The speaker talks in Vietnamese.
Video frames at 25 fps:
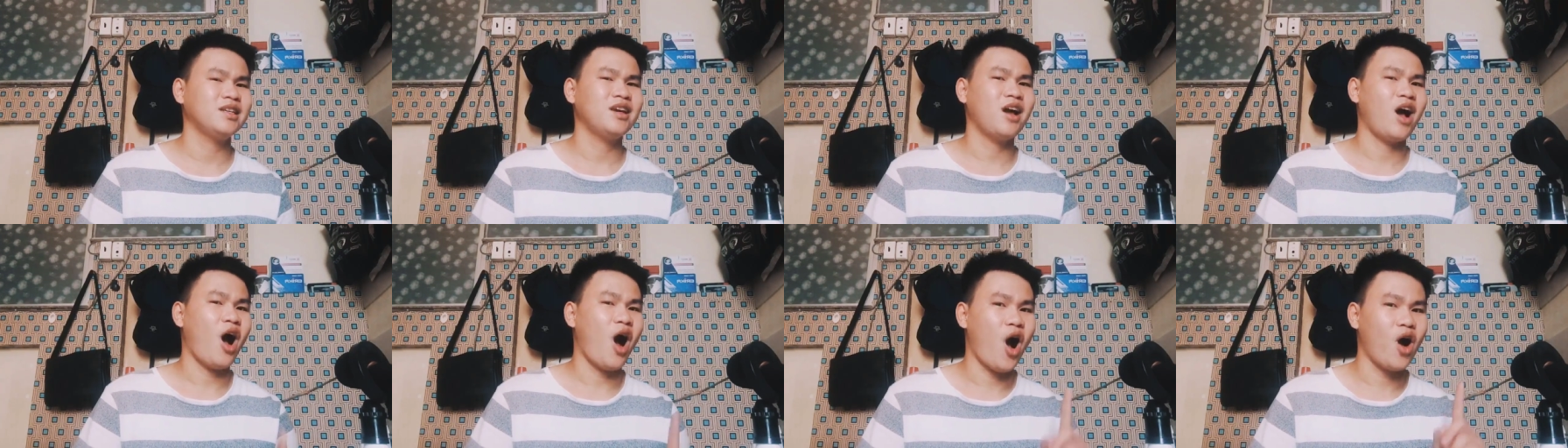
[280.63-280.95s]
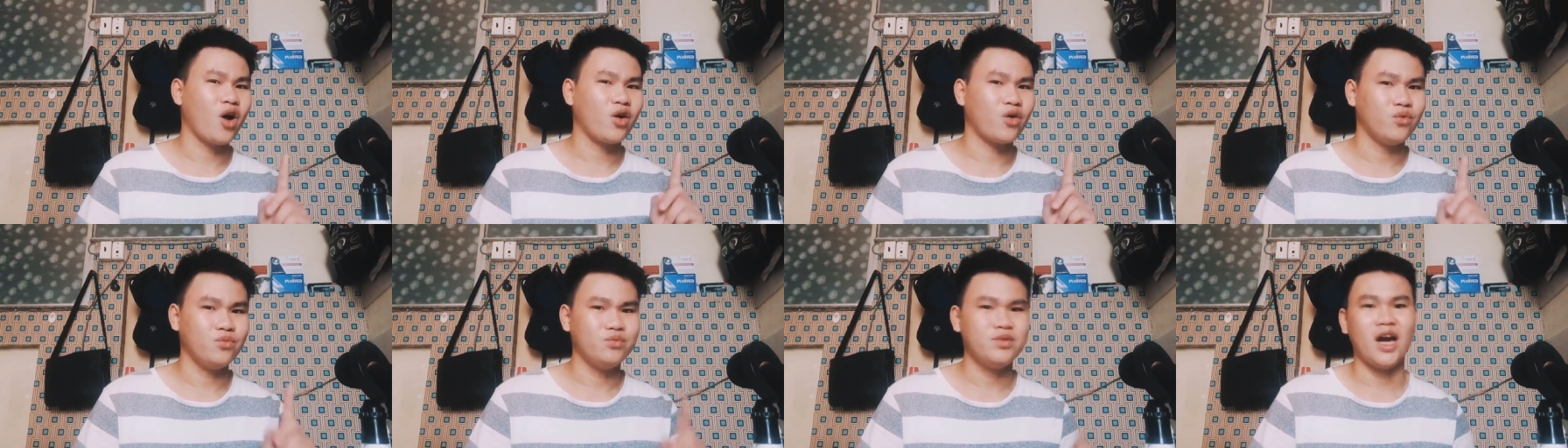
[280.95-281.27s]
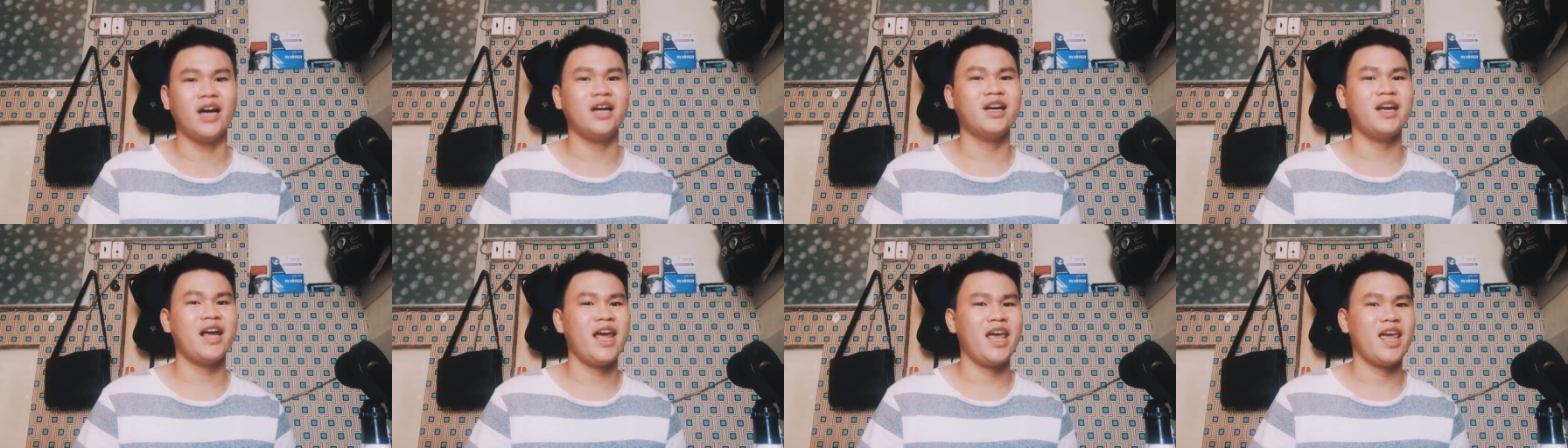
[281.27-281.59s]
họ cũng
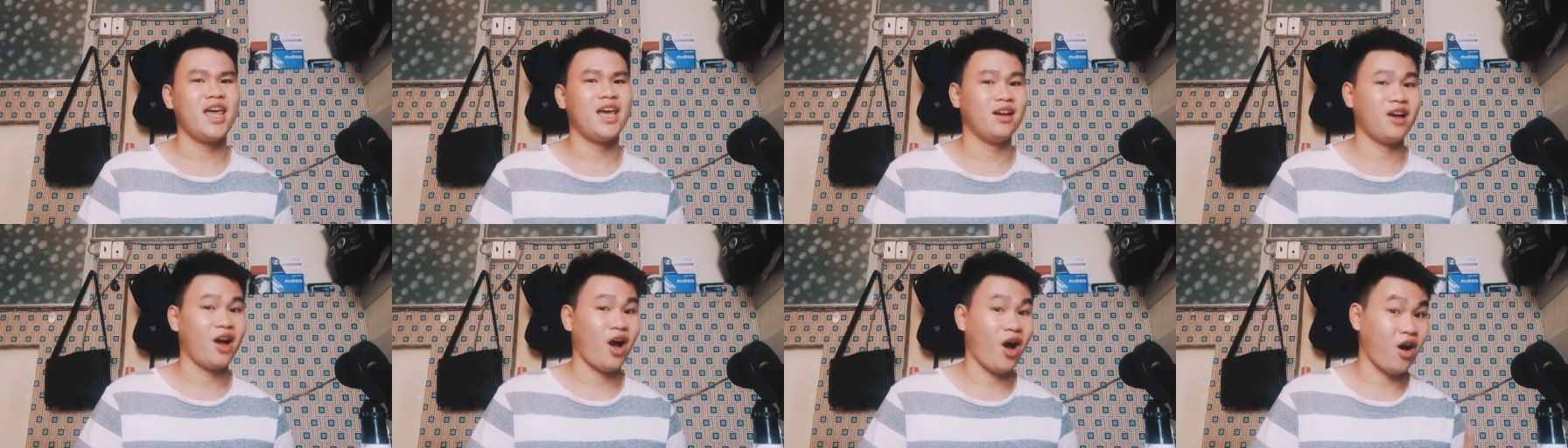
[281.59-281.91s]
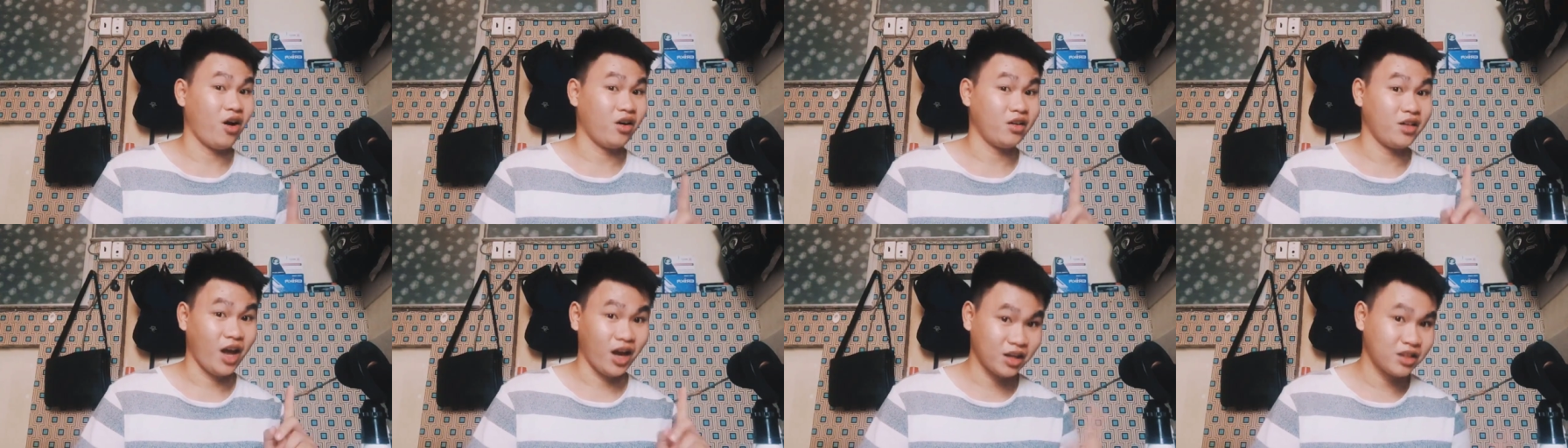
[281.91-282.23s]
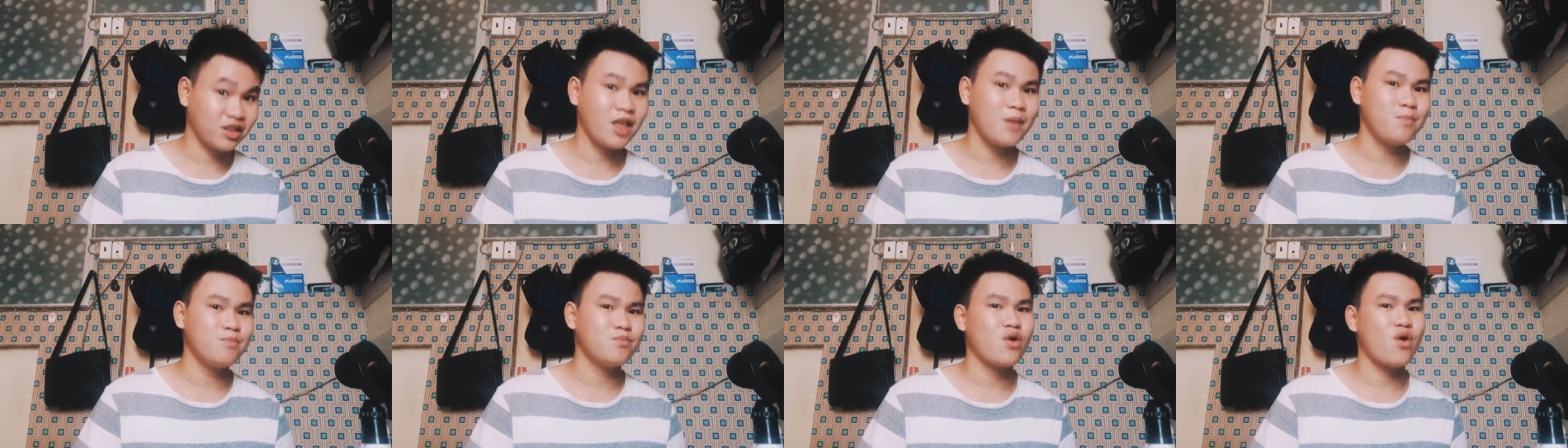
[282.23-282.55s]
vẫn nghe, họ vẫn
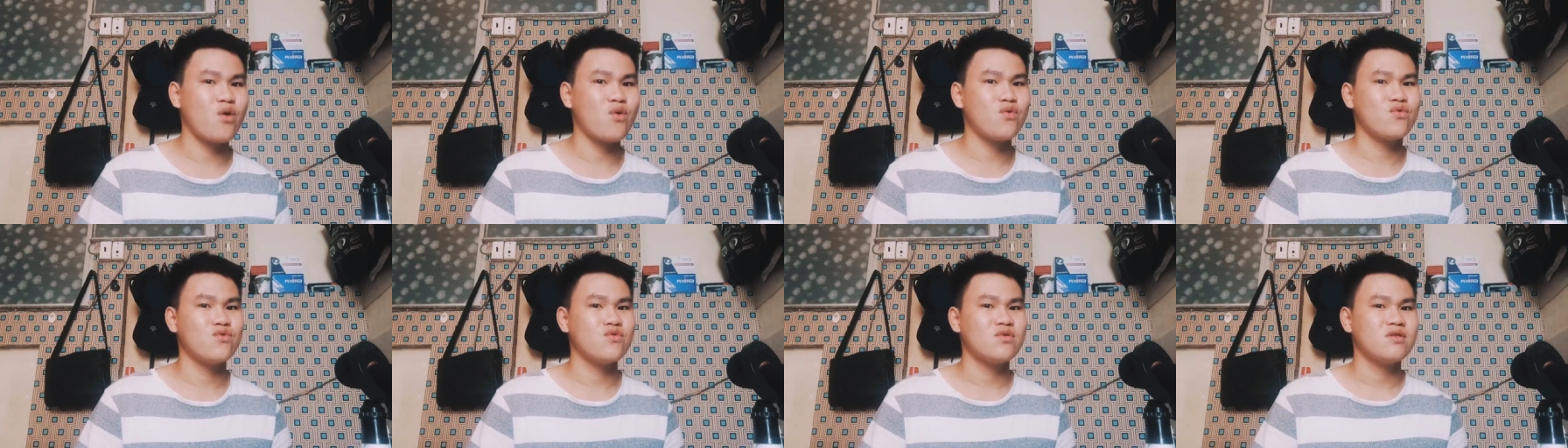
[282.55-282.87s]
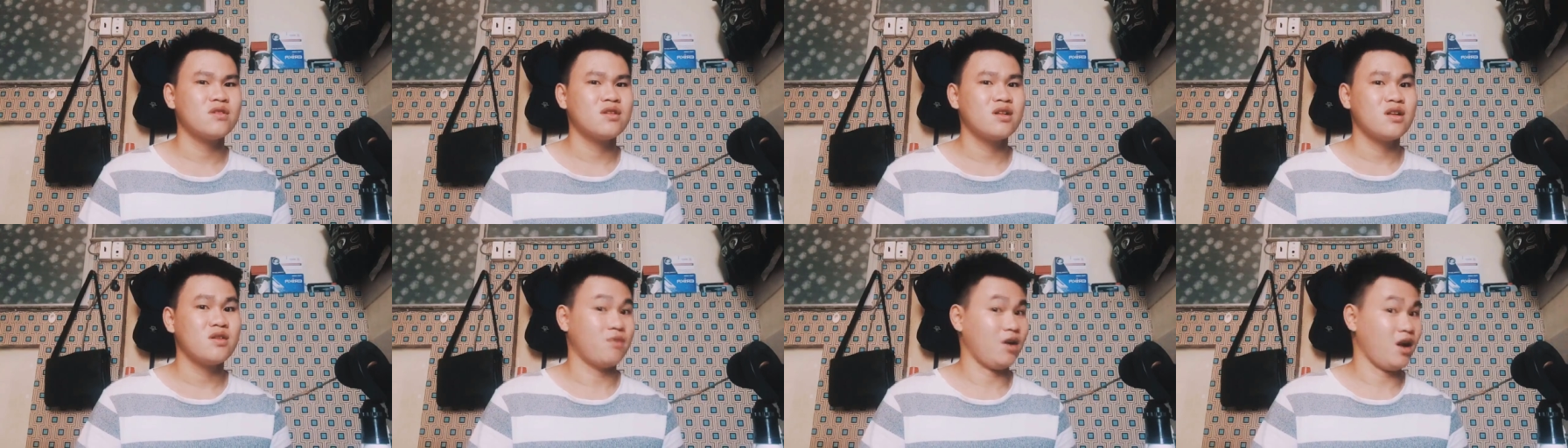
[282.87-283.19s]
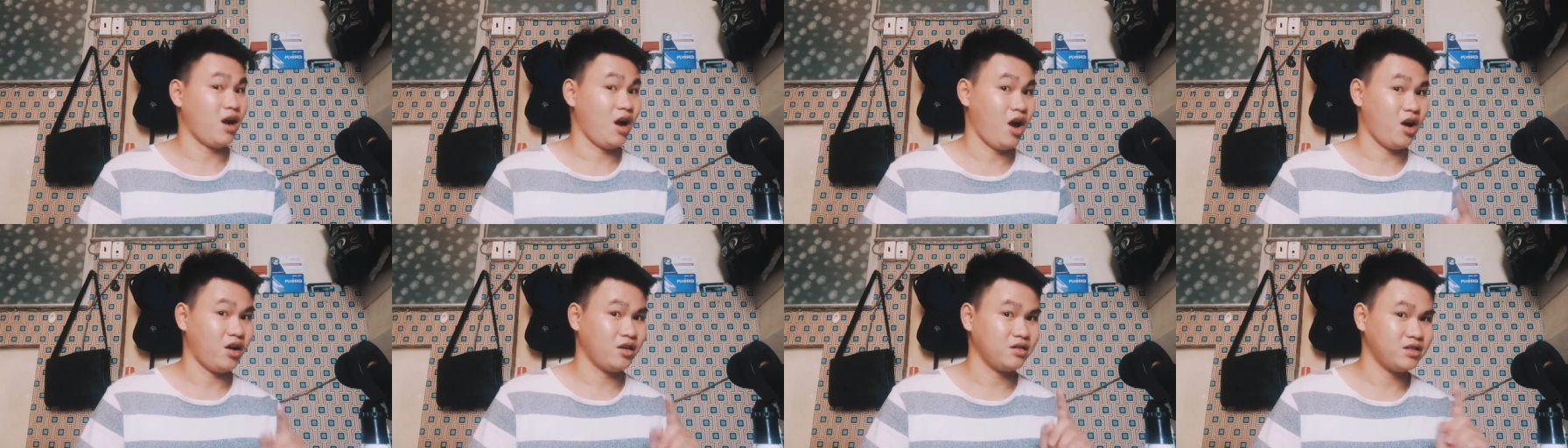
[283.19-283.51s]
tiếp thu và
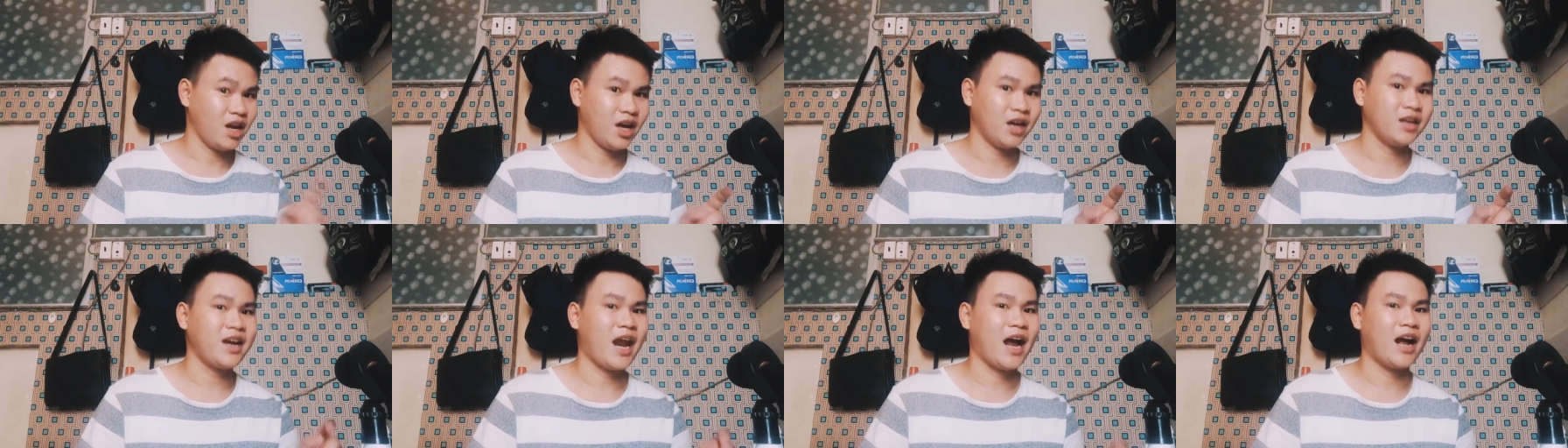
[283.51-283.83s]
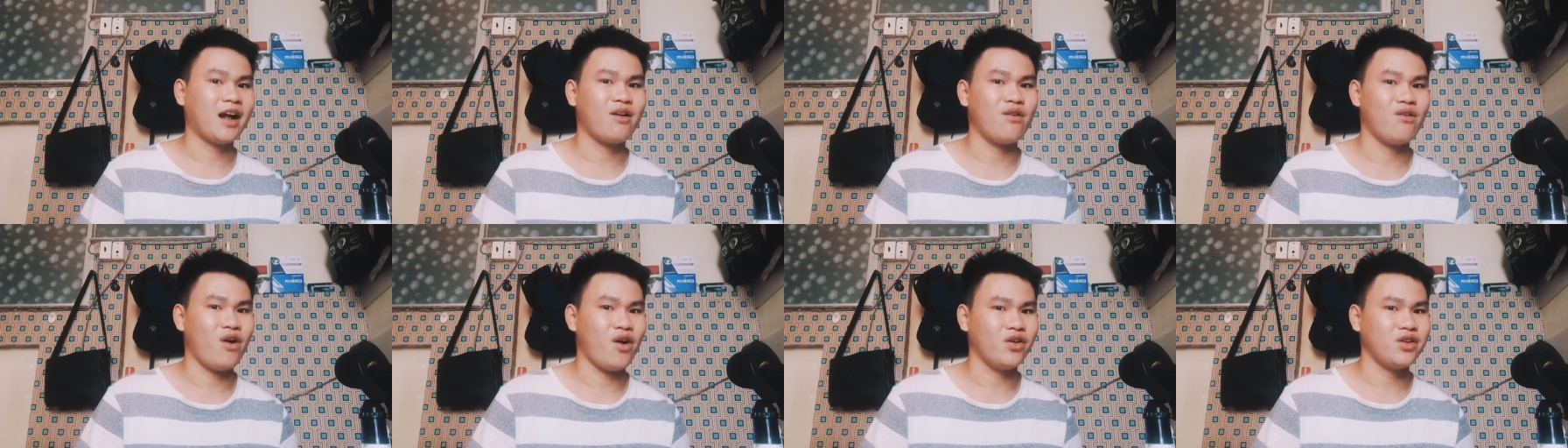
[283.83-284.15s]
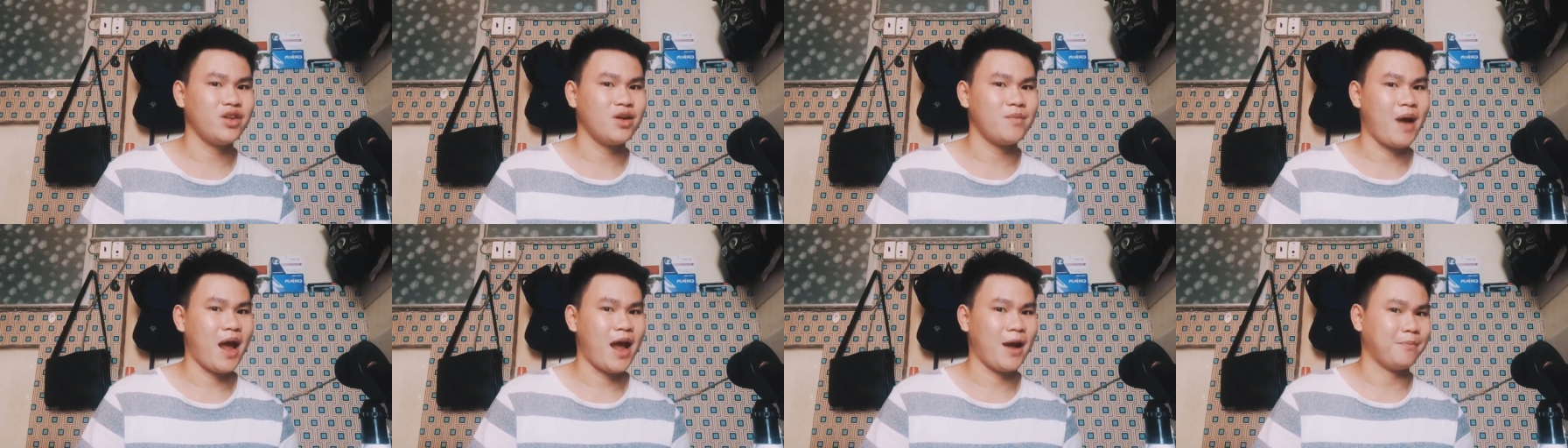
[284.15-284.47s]
họ vẫn đặt câu hỏi
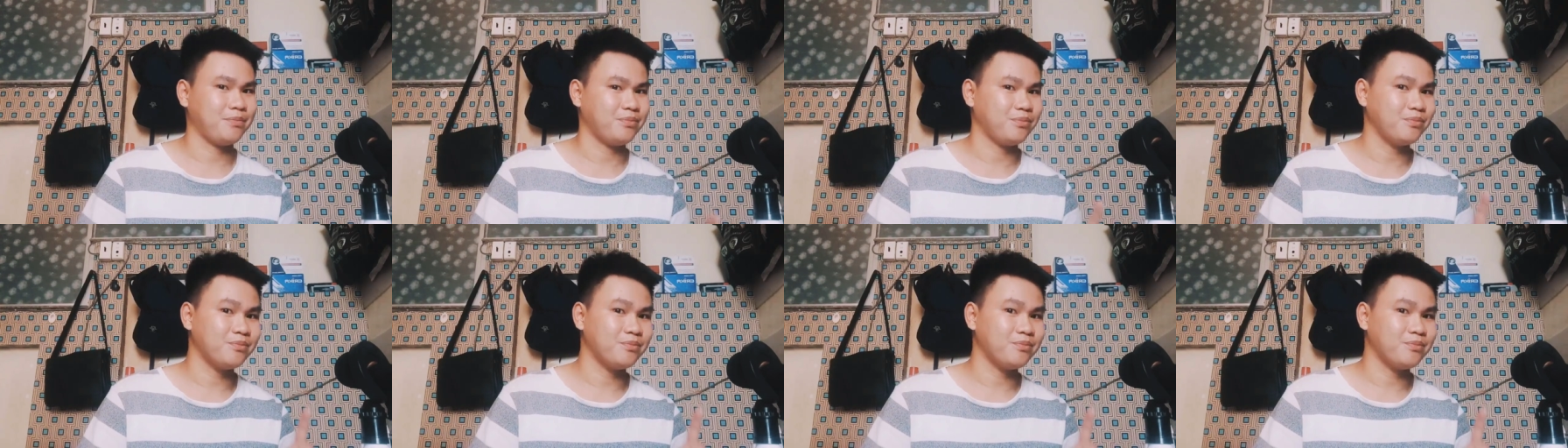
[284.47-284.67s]
cho bạn.